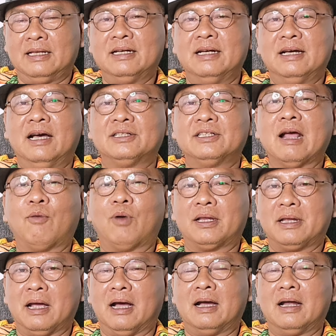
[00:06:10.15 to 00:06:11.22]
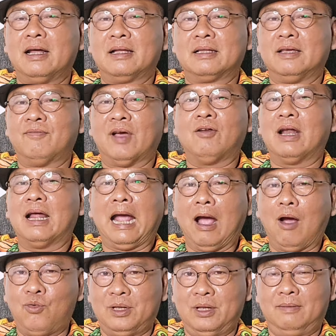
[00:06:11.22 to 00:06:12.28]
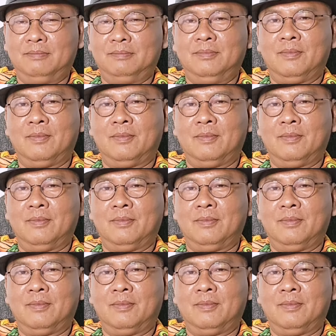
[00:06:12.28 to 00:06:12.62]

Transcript: chứ ra ngoài chợ đó thì phải nói là ngáo vậy lắm